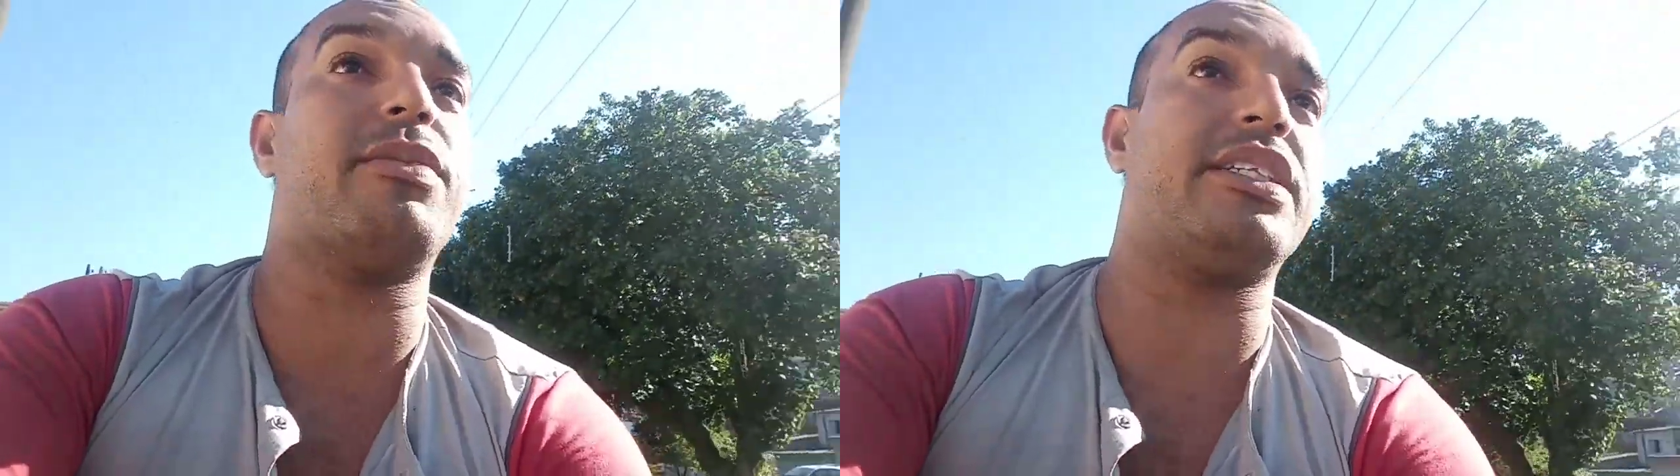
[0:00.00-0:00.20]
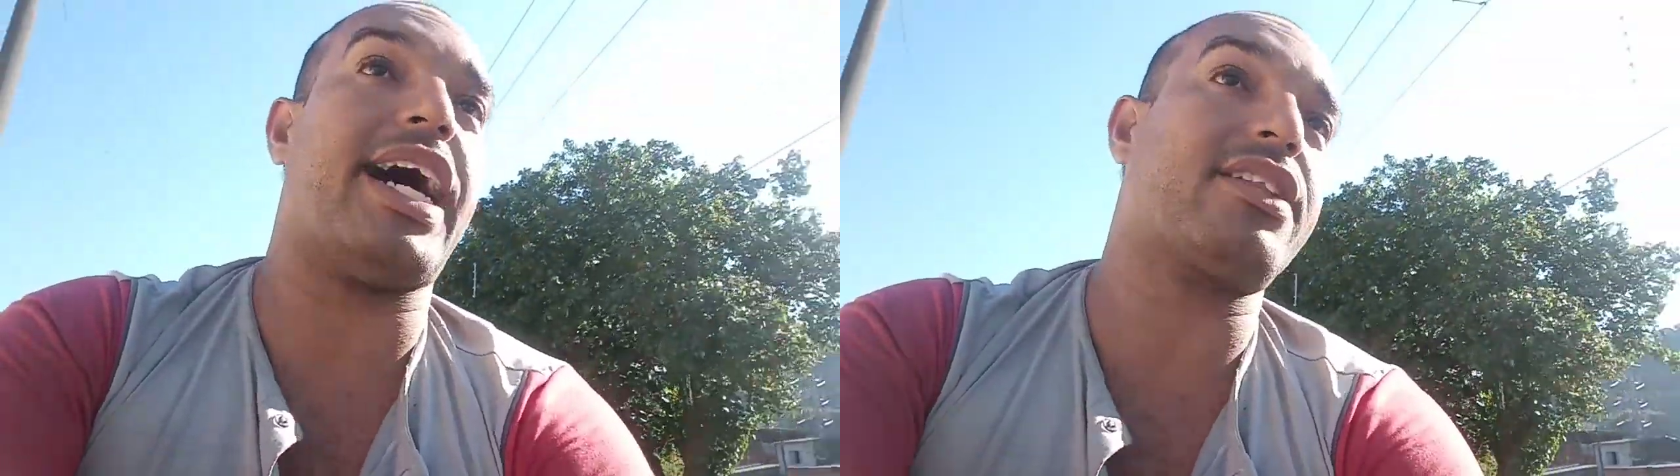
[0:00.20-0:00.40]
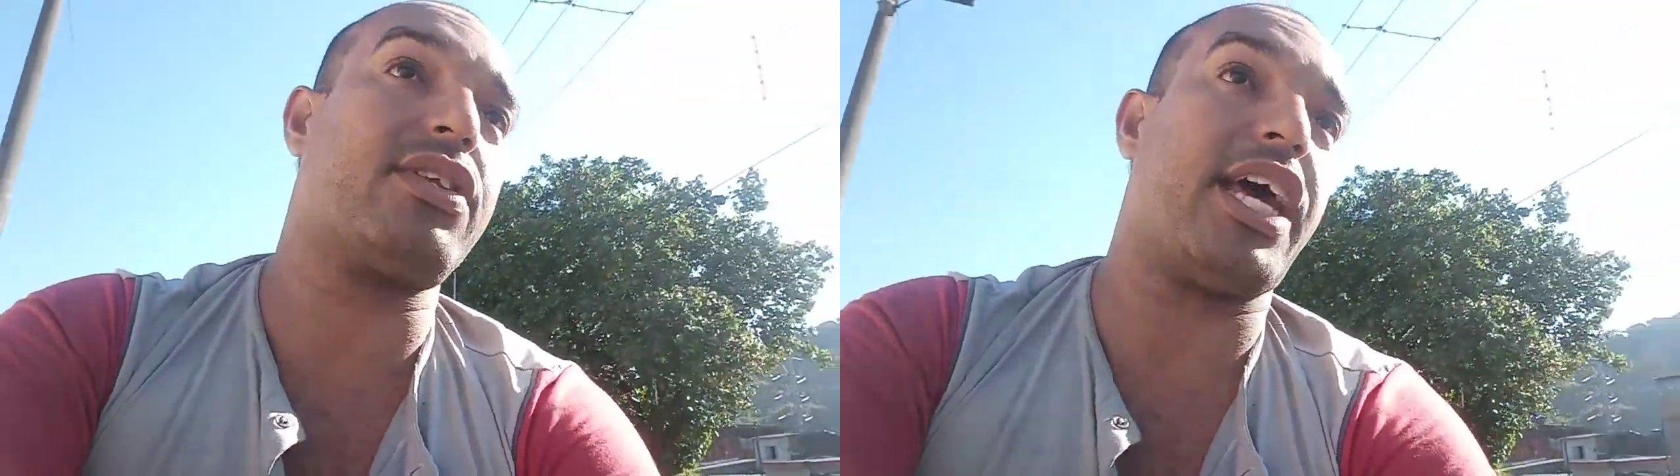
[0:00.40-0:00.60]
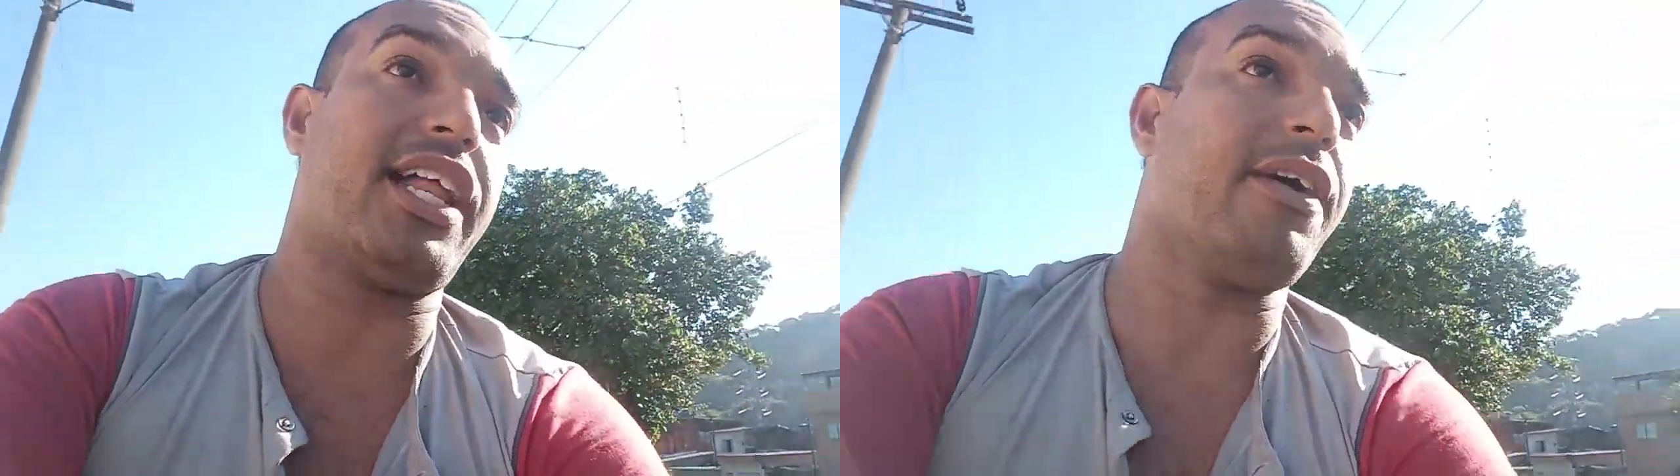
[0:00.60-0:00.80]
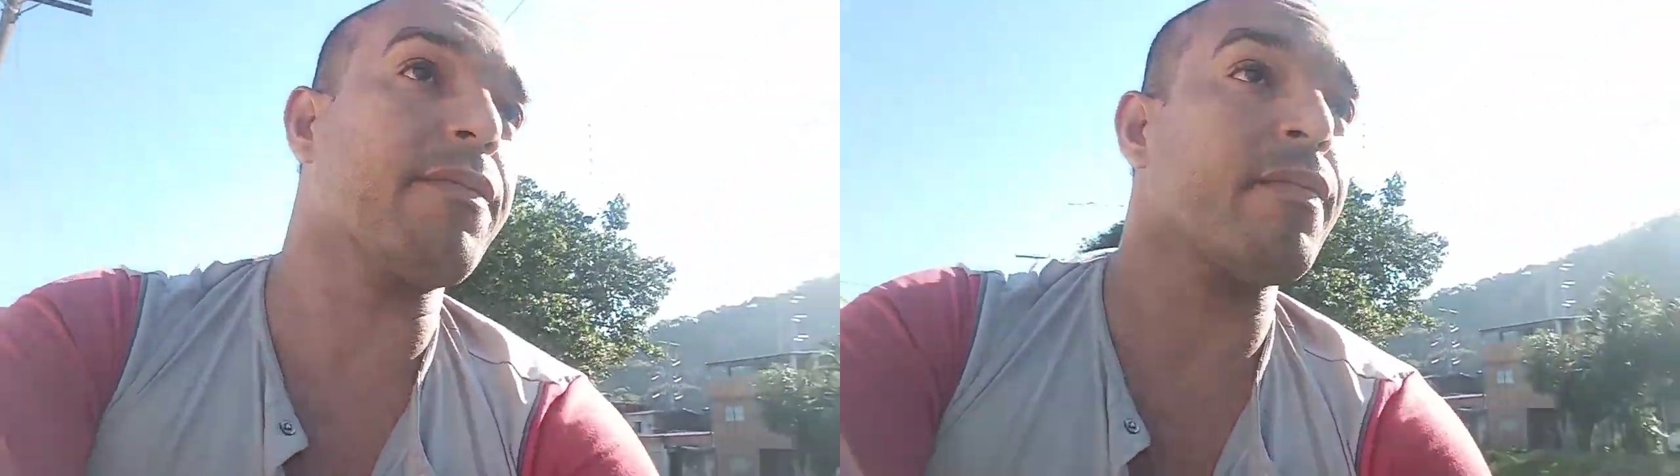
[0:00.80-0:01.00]
mandato
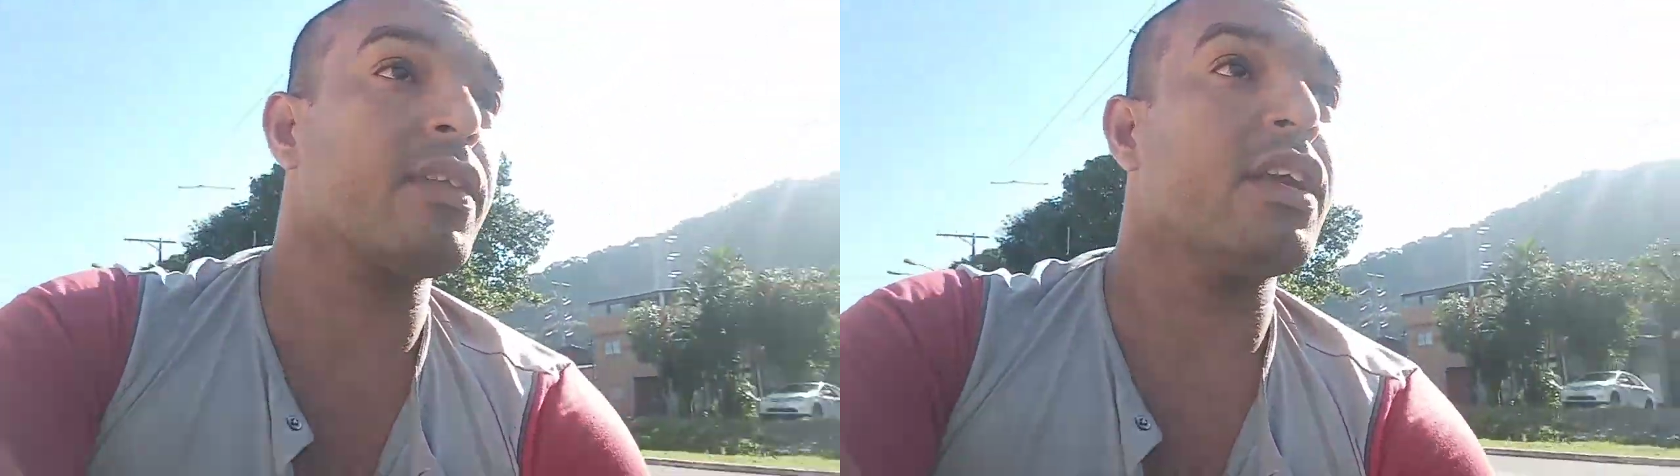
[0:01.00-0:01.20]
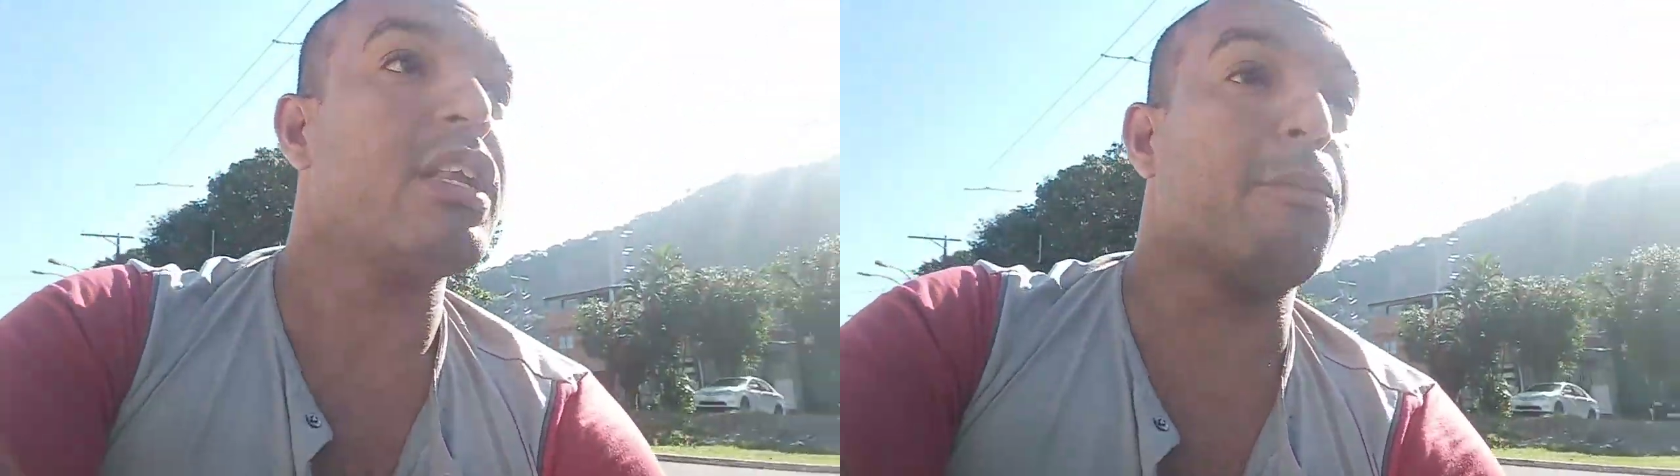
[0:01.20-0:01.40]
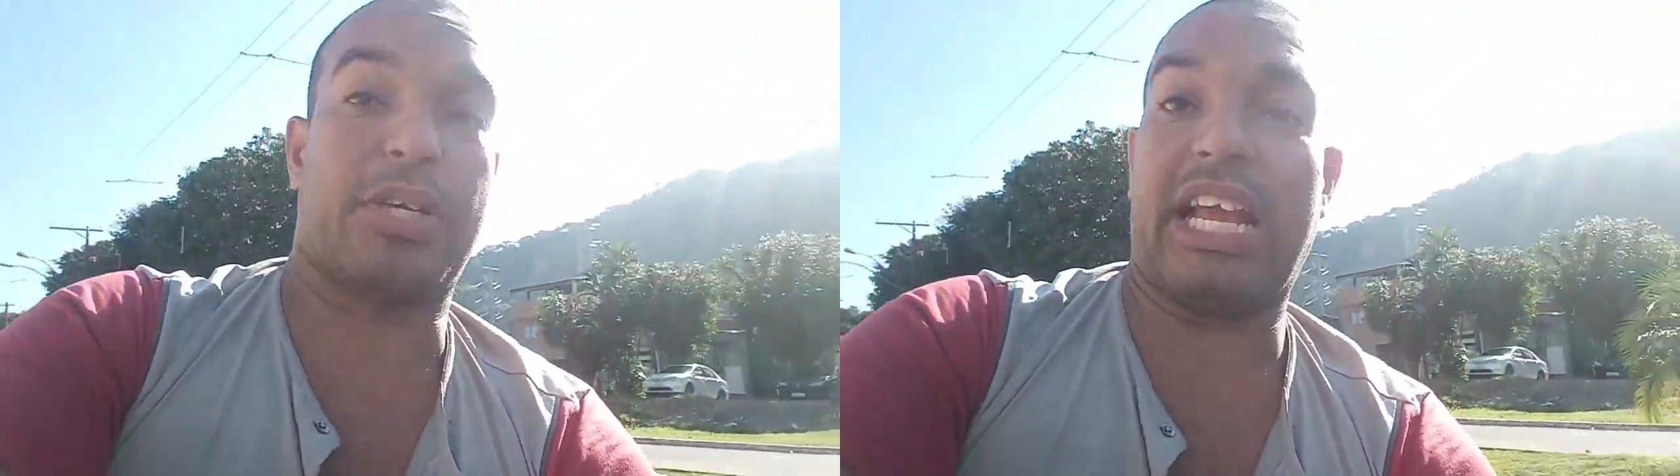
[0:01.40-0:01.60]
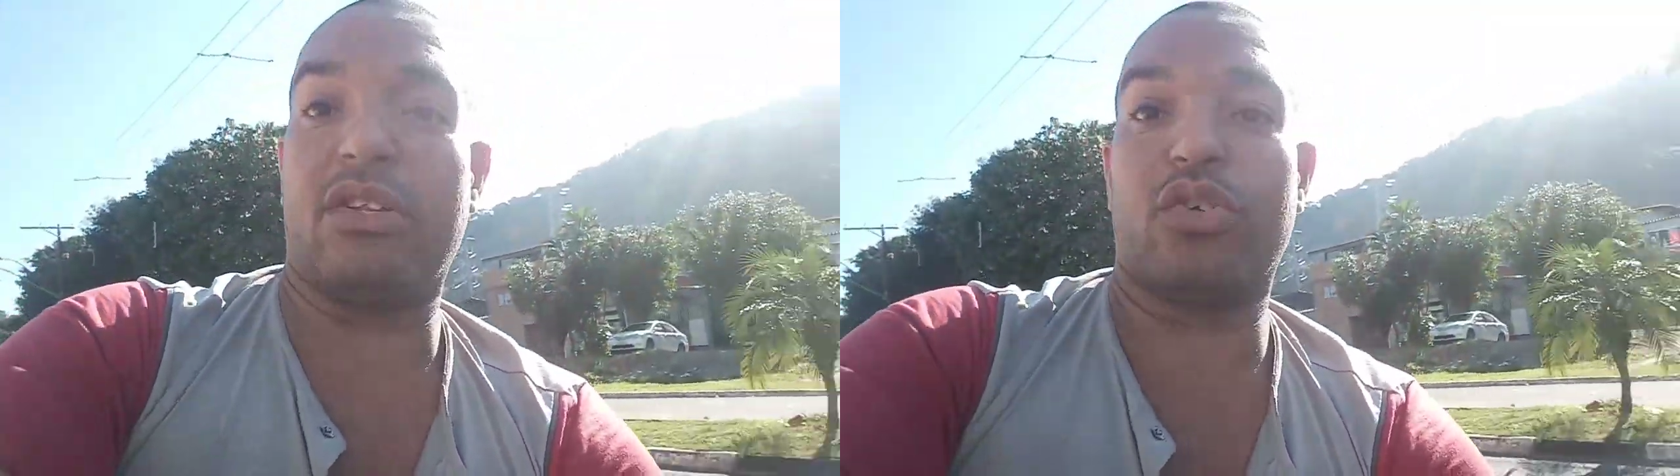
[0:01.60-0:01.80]
dela, porque ele